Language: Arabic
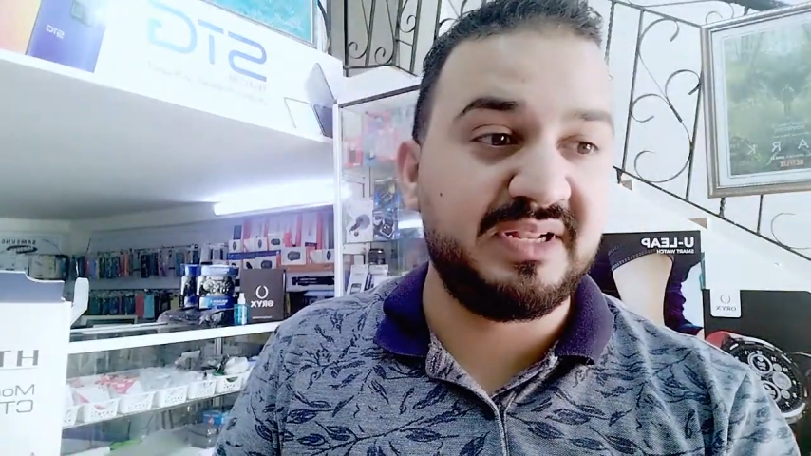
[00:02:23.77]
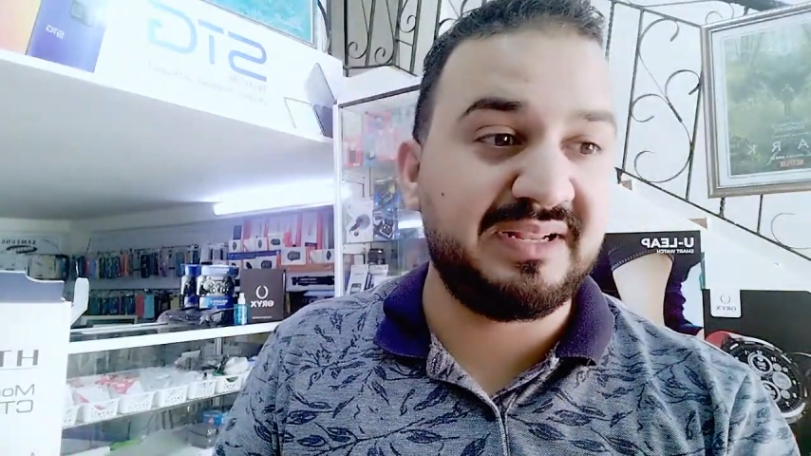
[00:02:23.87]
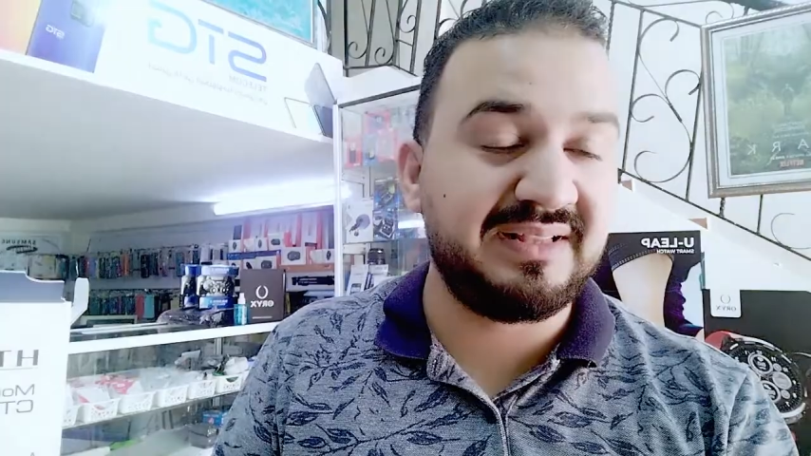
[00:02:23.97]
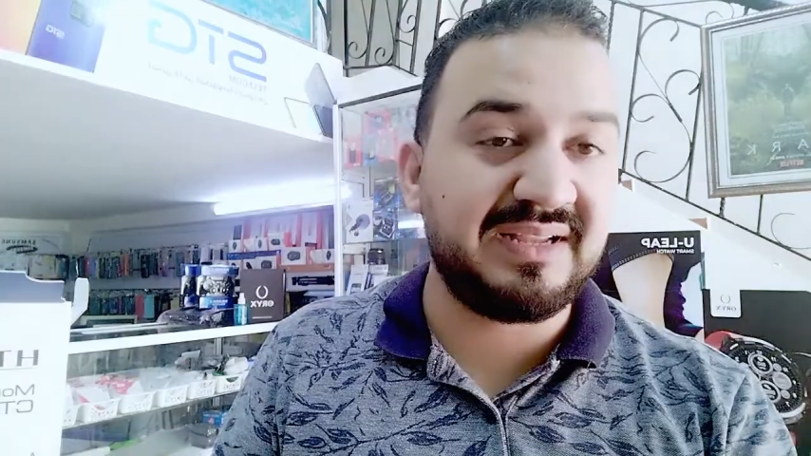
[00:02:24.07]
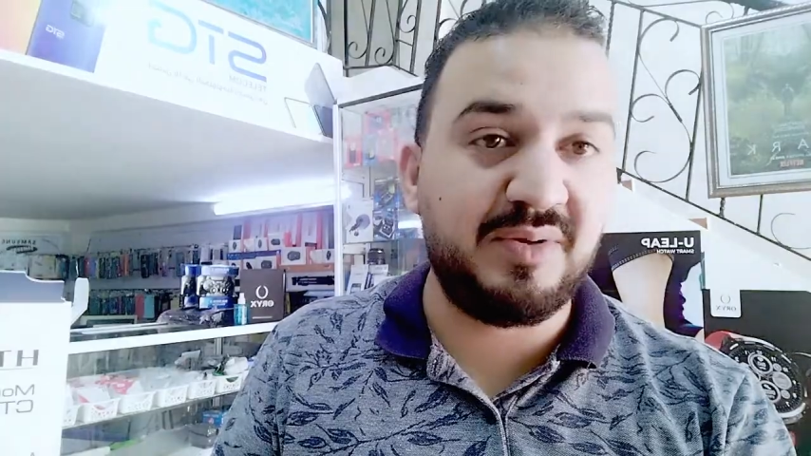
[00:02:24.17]

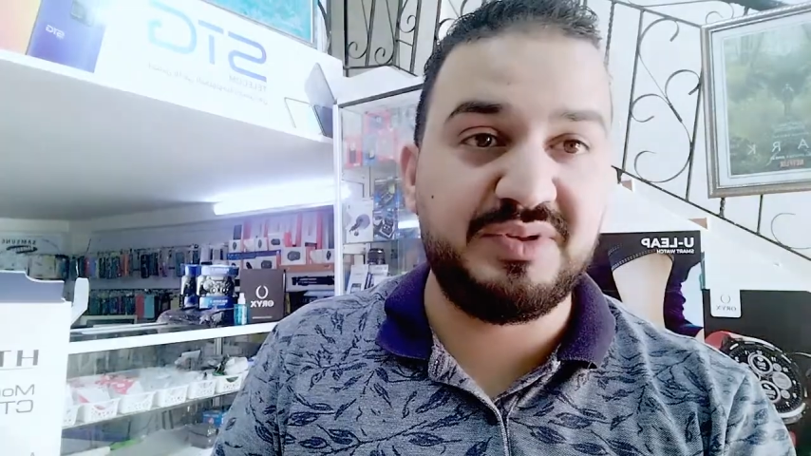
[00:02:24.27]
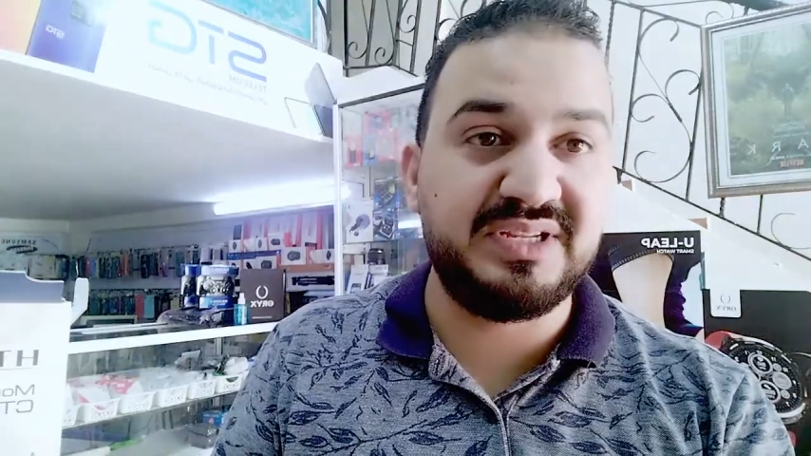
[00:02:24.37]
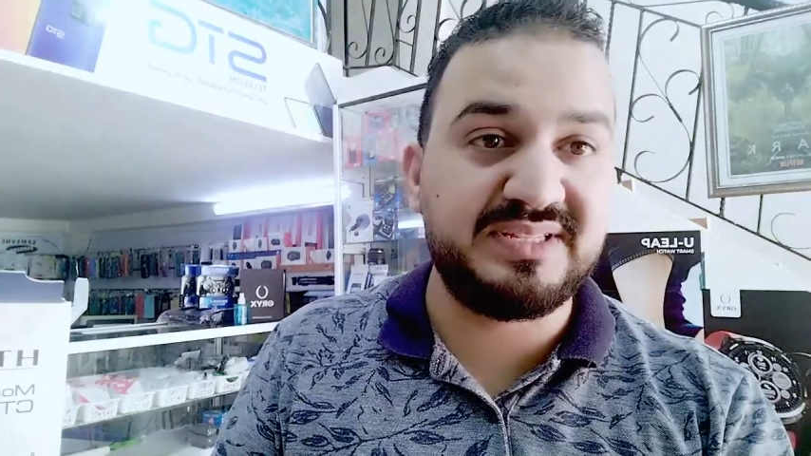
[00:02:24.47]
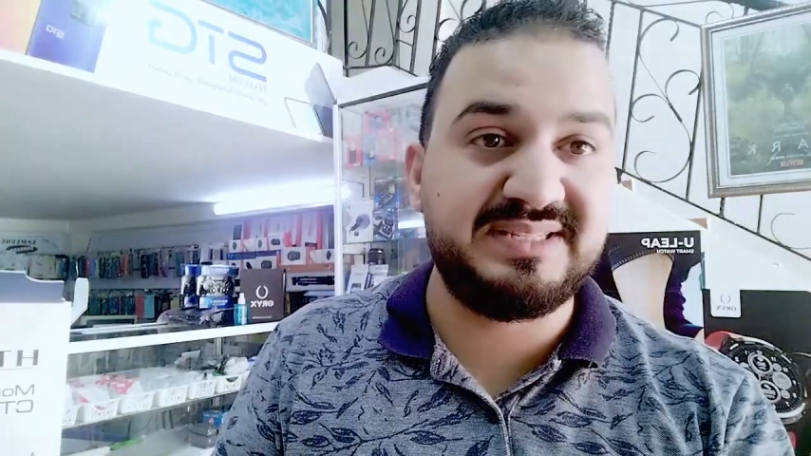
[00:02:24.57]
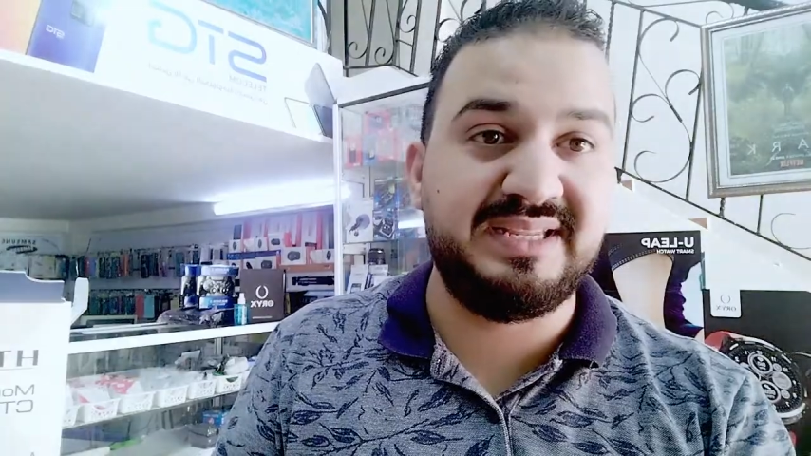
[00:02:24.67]
غتلقاو
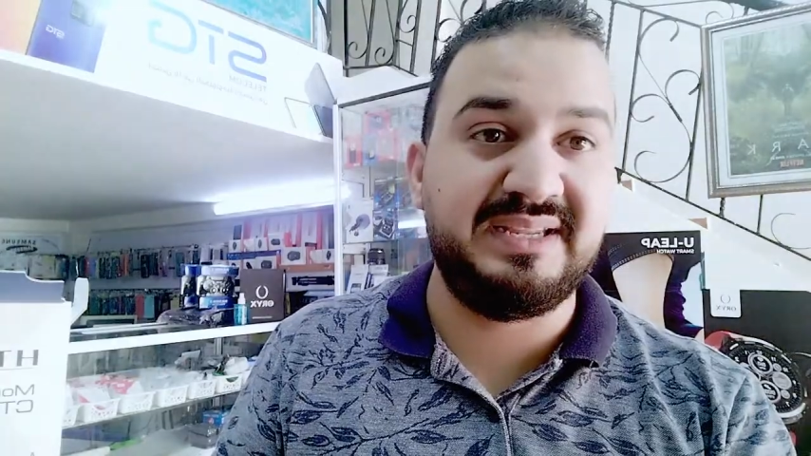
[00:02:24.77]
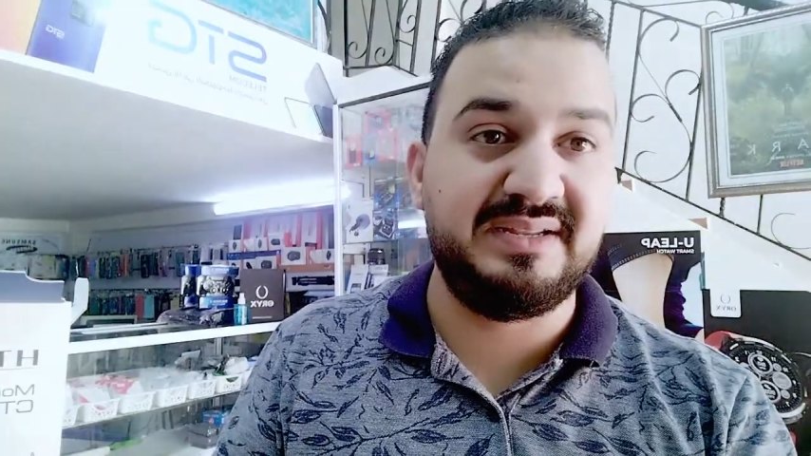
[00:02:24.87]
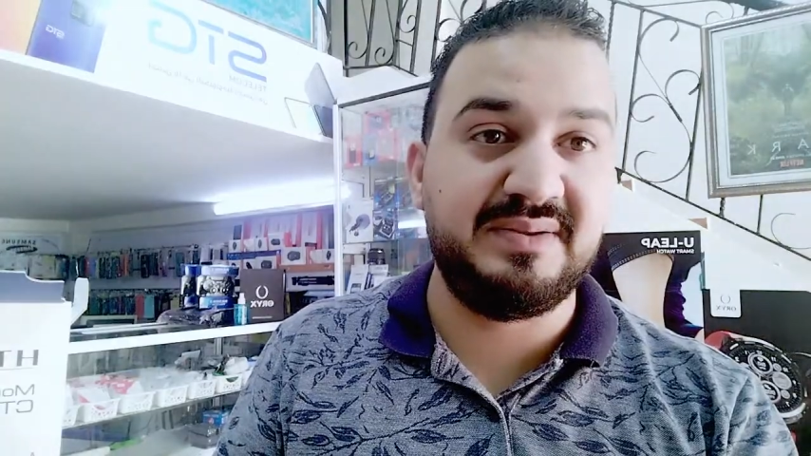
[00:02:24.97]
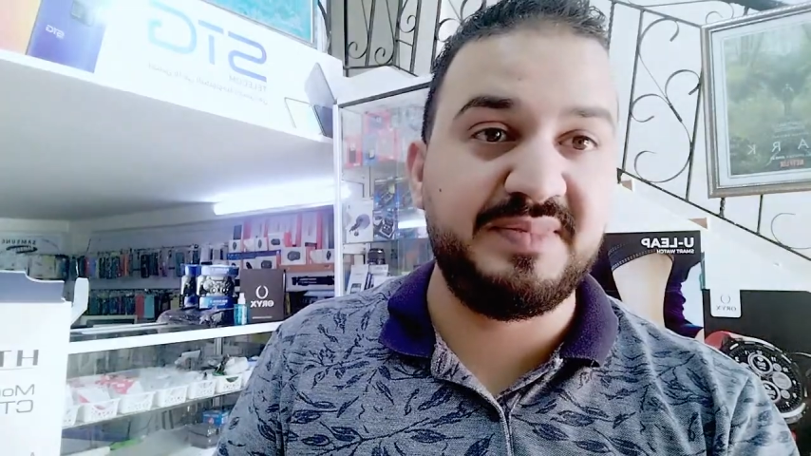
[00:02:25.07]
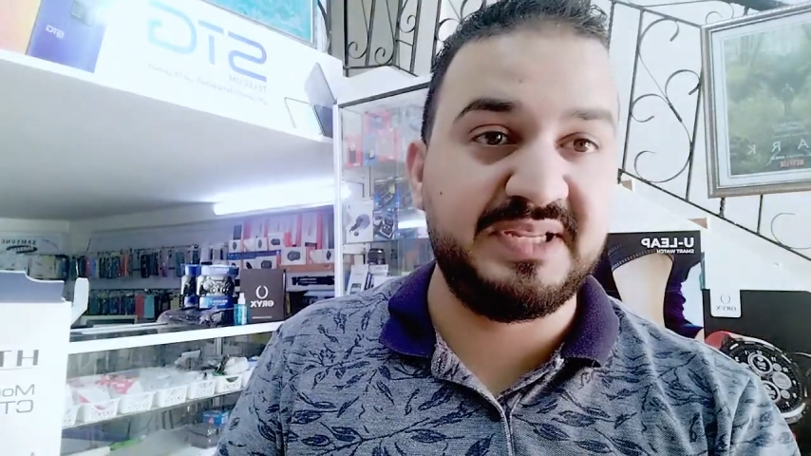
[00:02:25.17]
ديال
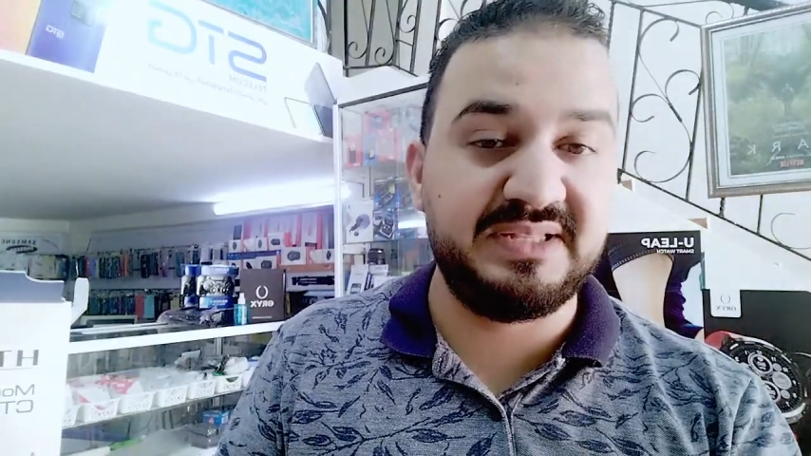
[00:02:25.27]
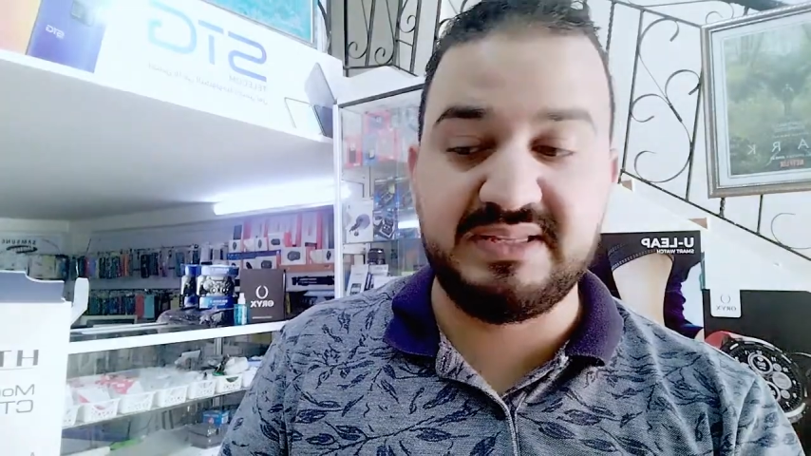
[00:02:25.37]
90 100